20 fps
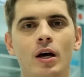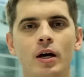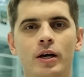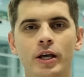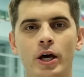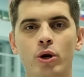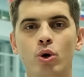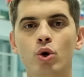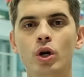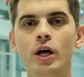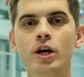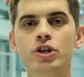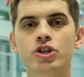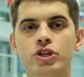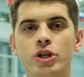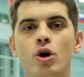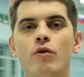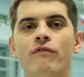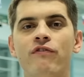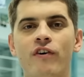Я регулярно
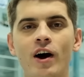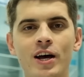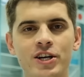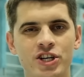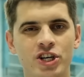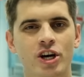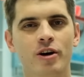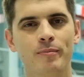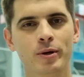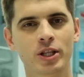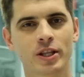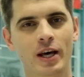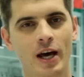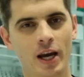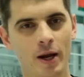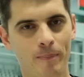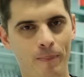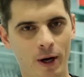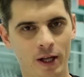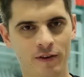читаю ваши
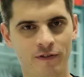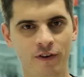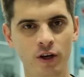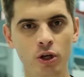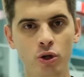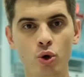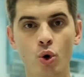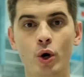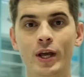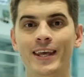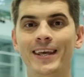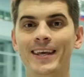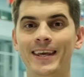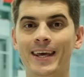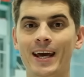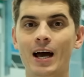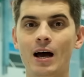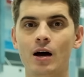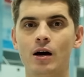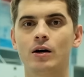комментарии под видео, и
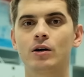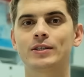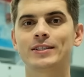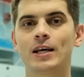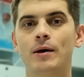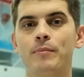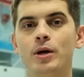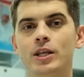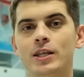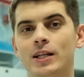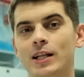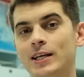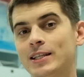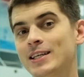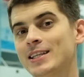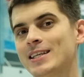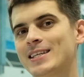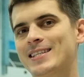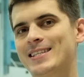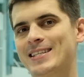я заметил
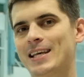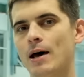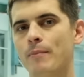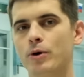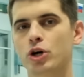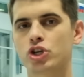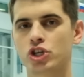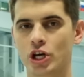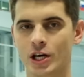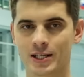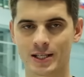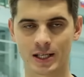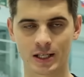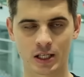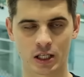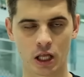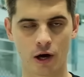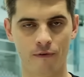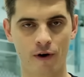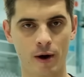один из самых часто
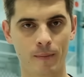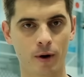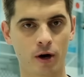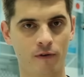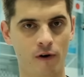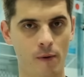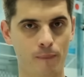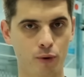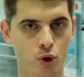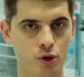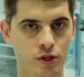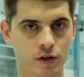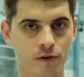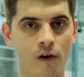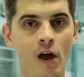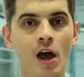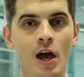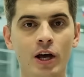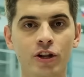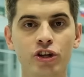задаваемых вопросов.
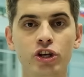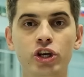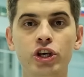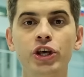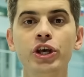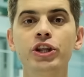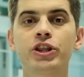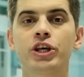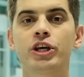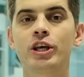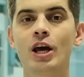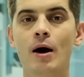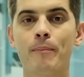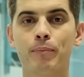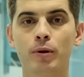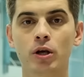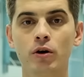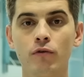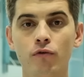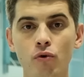Никита, я
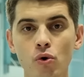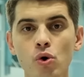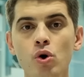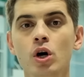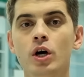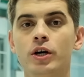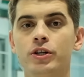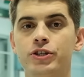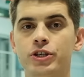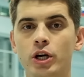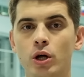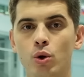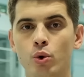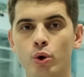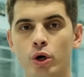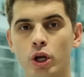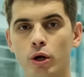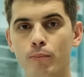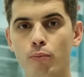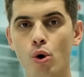плыву, делаю
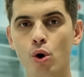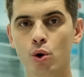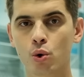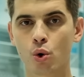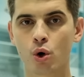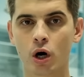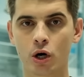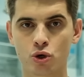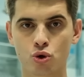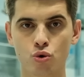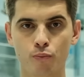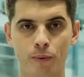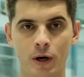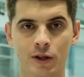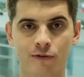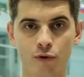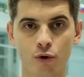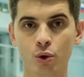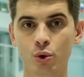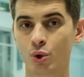грибок, ухожу
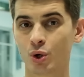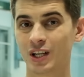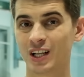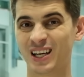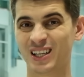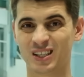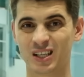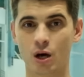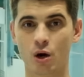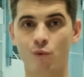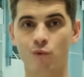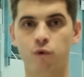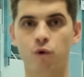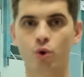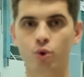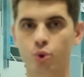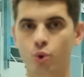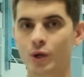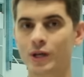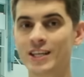под воду, глотаю
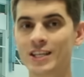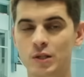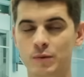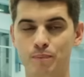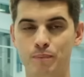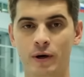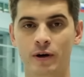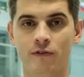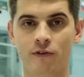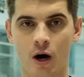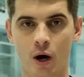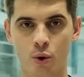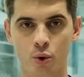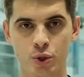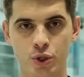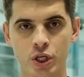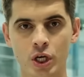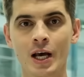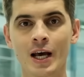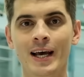воду и
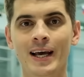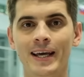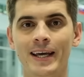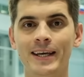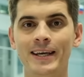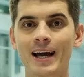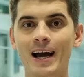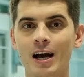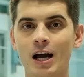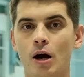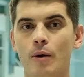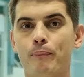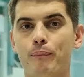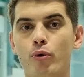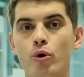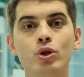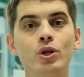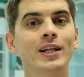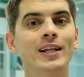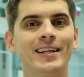сбиваюсь. И я, как
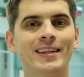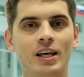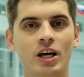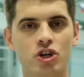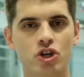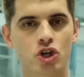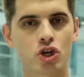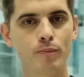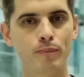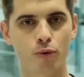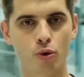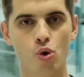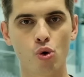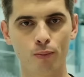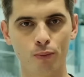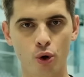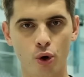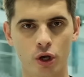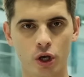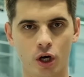понял, это ошибка у
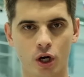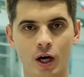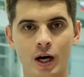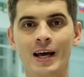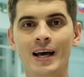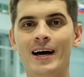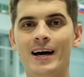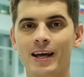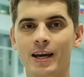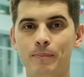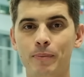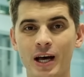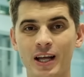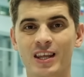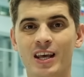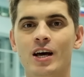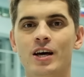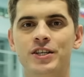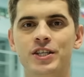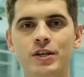многих. Ребят,
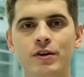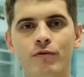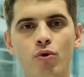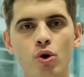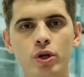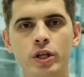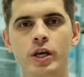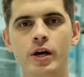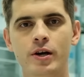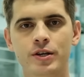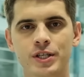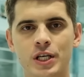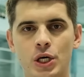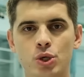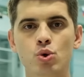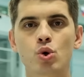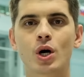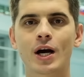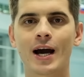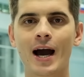сегодня я
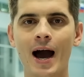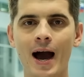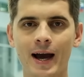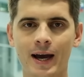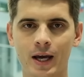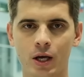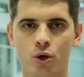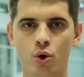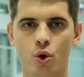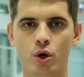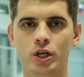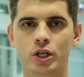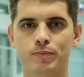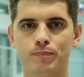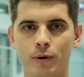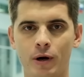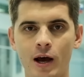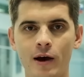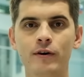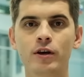расскажу, как ее
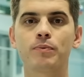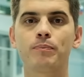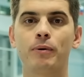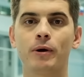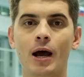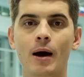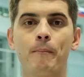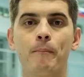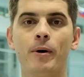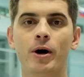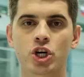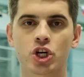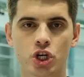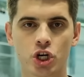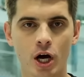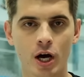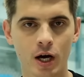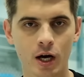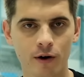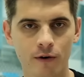исправить прям
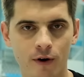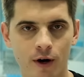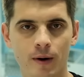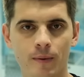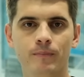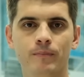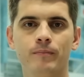пошагово.